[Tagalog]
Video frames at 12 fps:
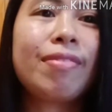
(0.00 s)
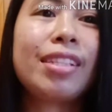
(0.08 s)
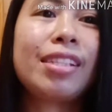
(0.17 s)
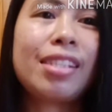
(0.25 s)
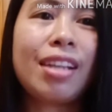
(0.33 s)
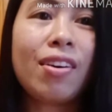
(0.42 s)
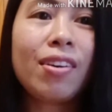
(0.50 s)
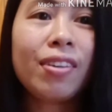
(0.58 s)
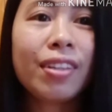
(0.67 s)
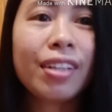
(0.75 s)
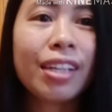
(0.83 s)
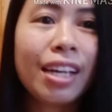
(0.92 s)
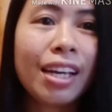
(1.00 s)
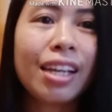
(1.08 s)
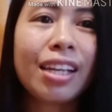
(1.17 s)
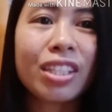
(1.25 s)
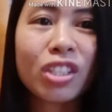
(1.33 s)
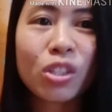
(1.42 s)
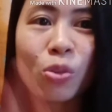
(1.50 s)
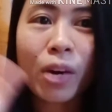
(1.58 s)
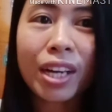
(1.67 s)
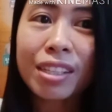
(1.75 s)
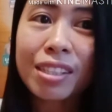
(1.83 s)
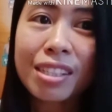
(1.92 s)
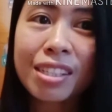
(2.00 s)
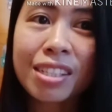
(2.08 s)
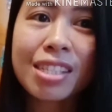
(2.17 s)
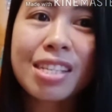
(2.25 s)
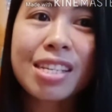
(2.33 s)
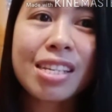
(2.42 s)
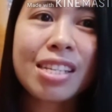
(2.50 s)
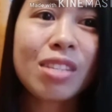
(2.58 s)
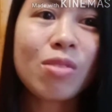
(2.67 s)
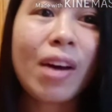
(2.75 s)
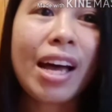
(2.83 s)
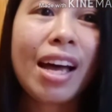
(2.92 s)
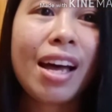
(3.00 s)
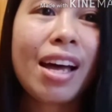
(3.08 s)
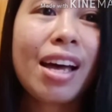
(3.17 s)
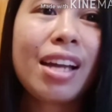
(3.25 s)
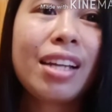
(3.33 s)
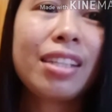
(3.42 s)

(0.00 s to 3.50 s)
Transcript: So, let's watch this one.